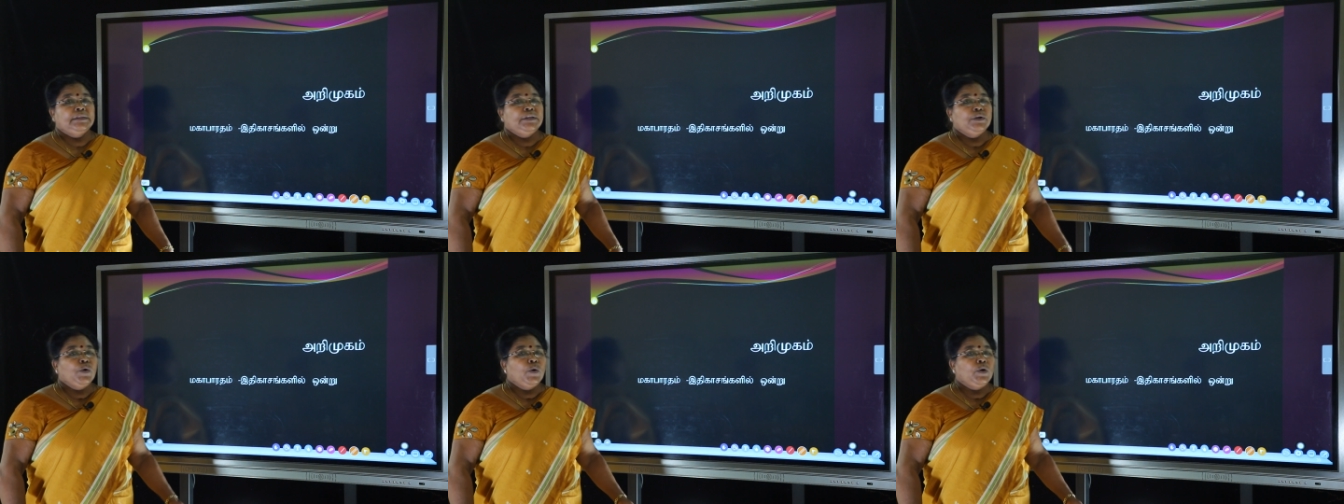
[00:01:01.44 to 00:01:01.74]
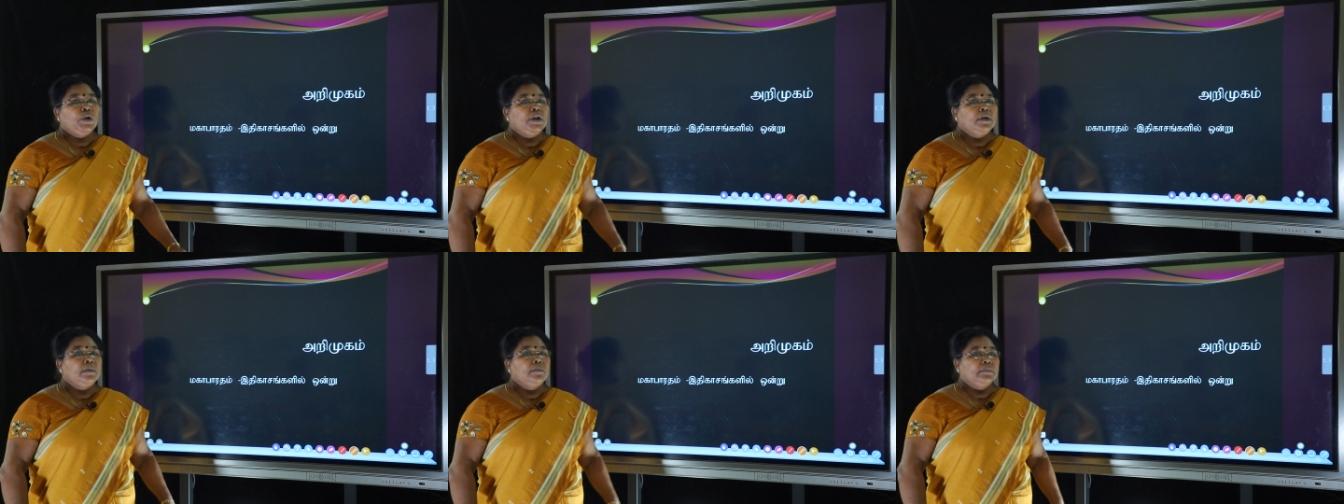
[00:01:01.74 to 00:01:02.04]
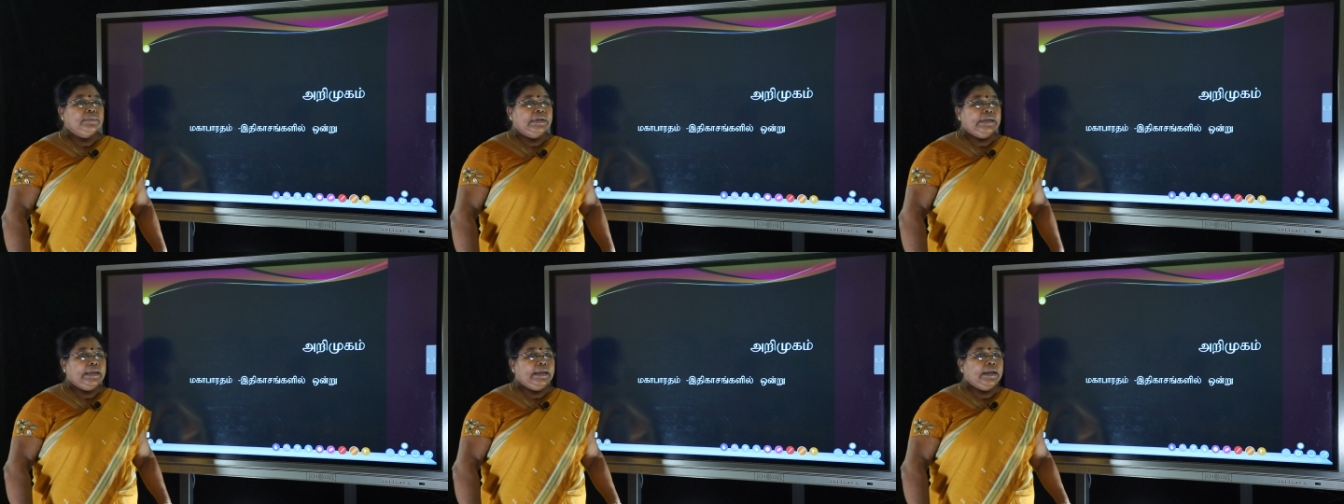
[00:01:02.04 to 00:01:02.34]
எதிர்கொள்ளும்
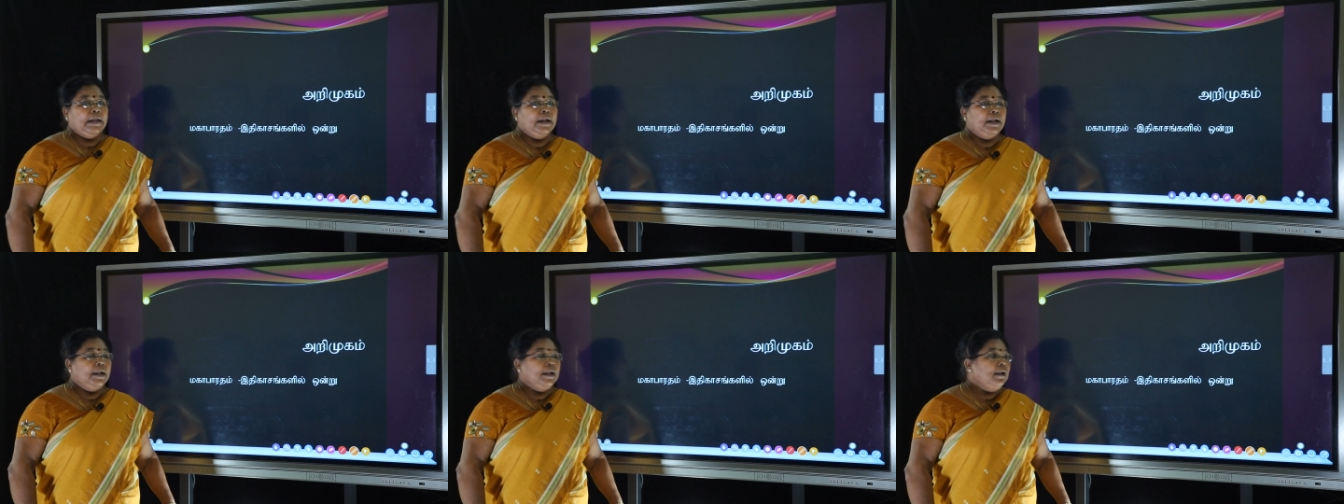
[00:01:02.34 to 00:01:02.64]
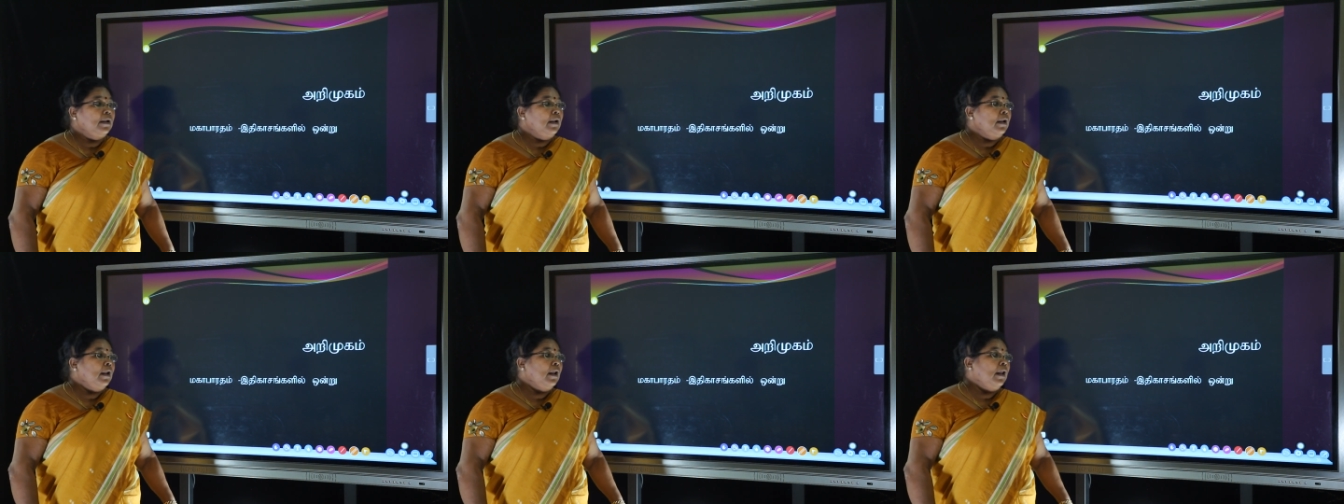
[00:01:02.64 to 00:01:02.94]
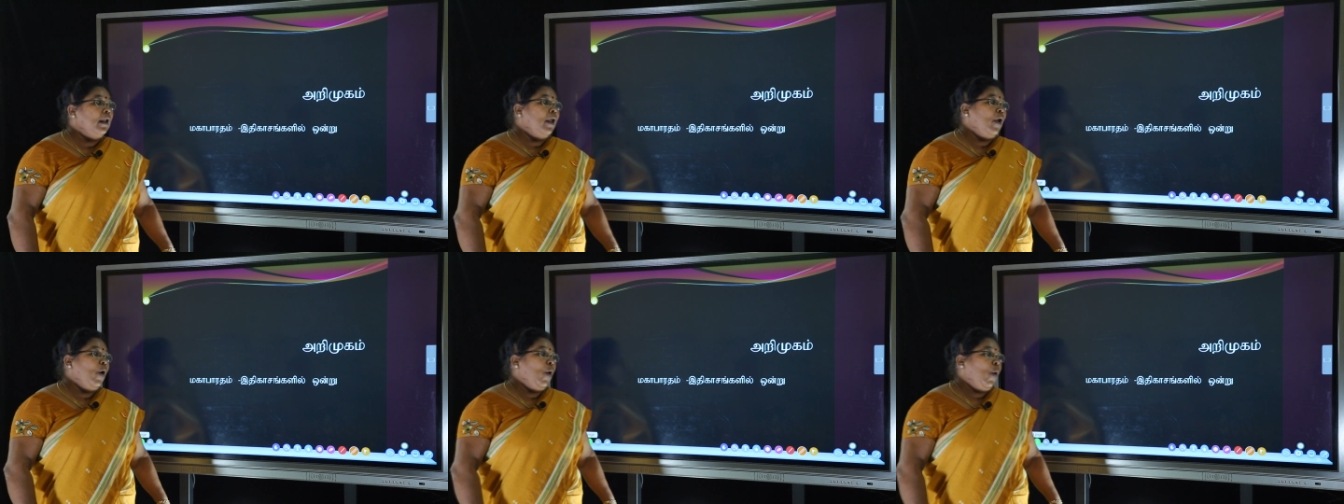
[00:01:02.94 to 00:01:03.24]
நீங்கள்
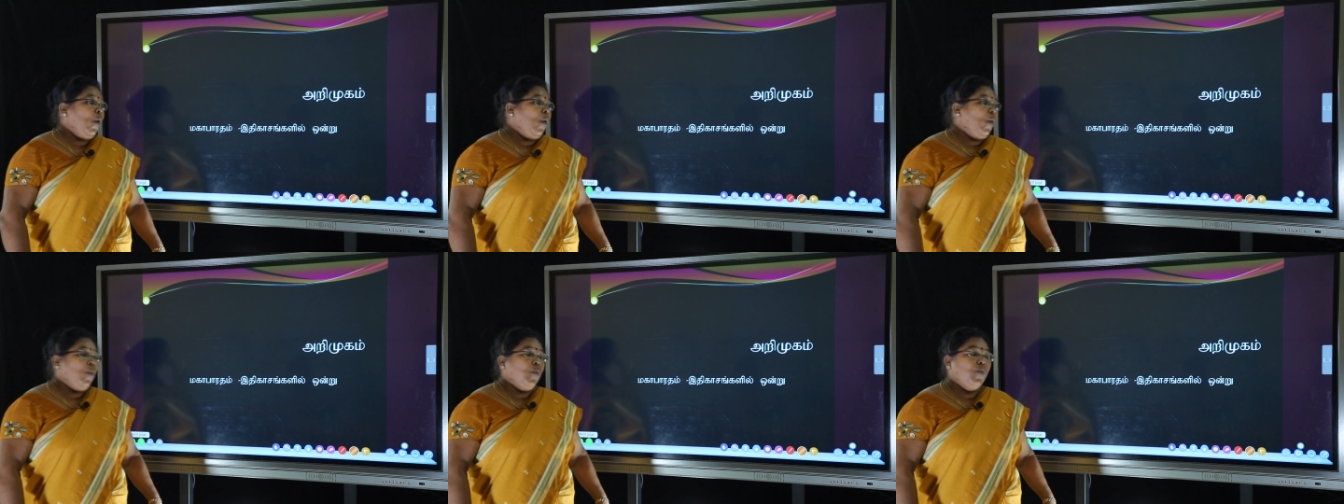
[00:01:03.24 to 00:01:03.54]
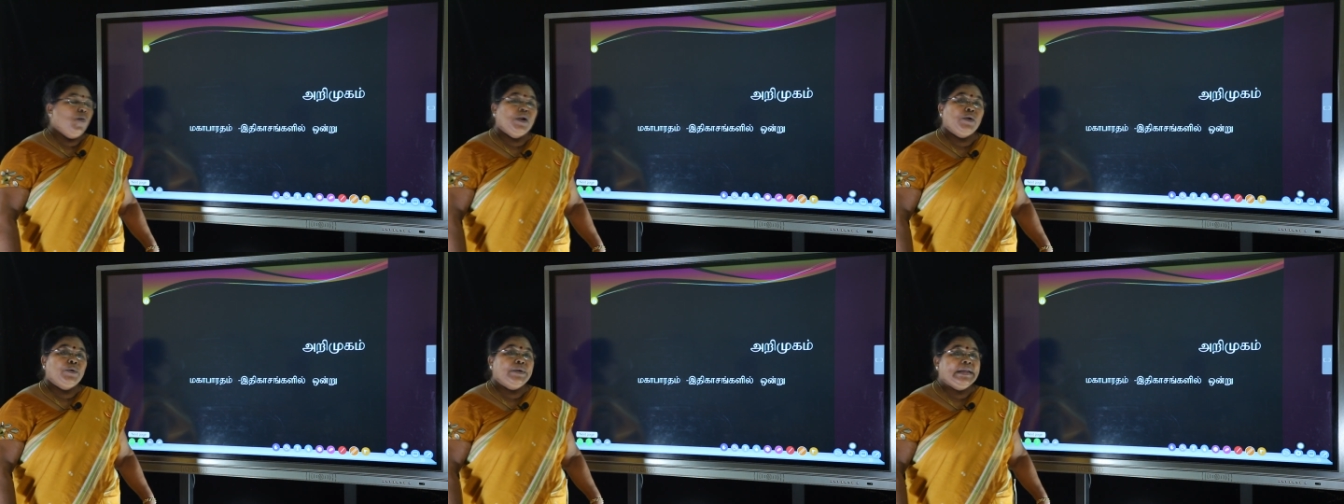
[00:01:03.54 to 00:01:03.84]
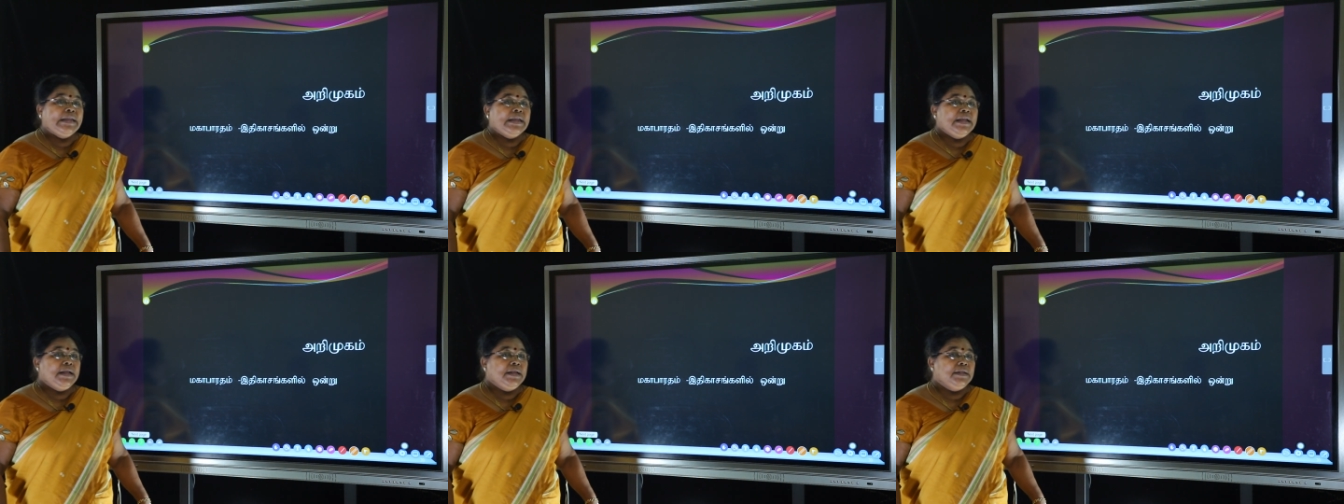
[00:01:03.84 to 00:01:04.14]

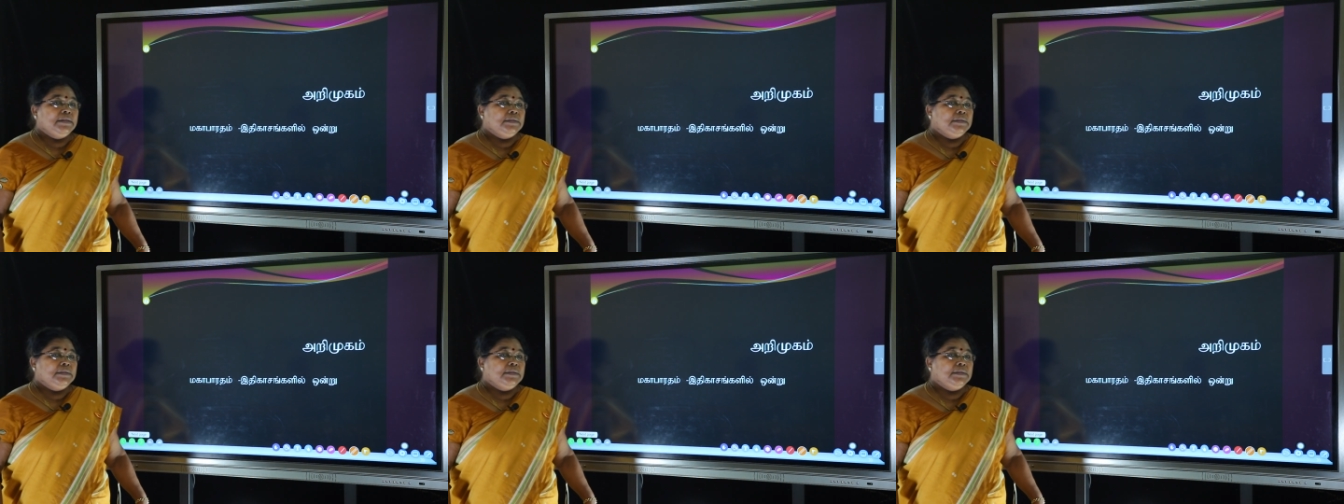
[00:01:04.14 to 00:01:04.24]
உங்களுடைய